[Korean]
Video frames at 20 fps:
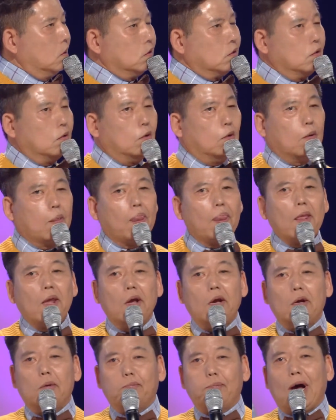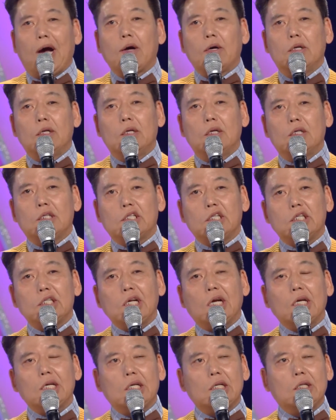그래서 방을
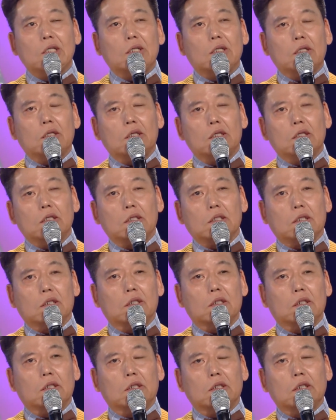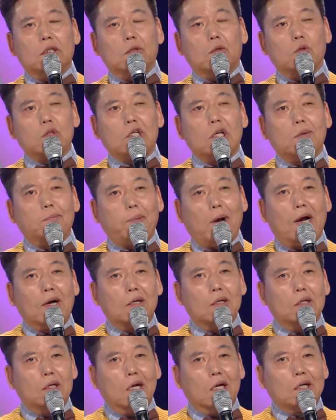시장 있는 그 곳에
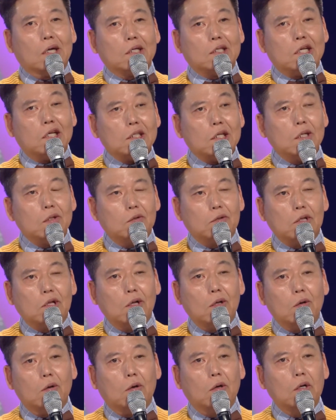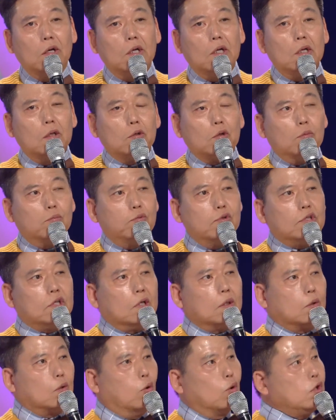방을 하나 찾았는데요. 또
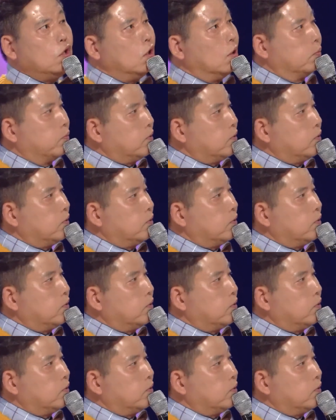문제는 돈이